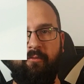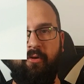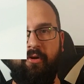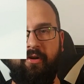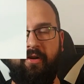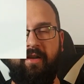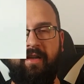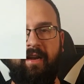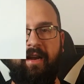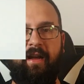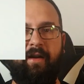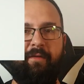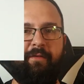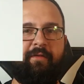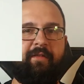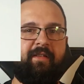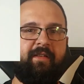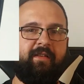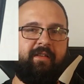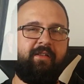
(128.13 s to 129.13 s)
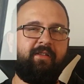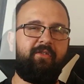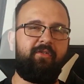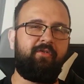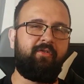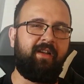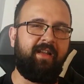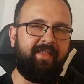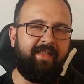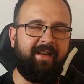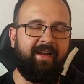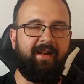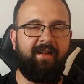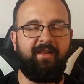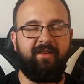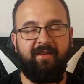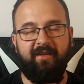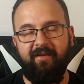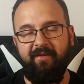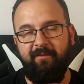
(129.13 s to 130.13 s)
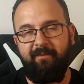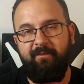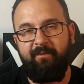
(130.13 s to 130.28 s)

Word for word: Warcraft, no generalnie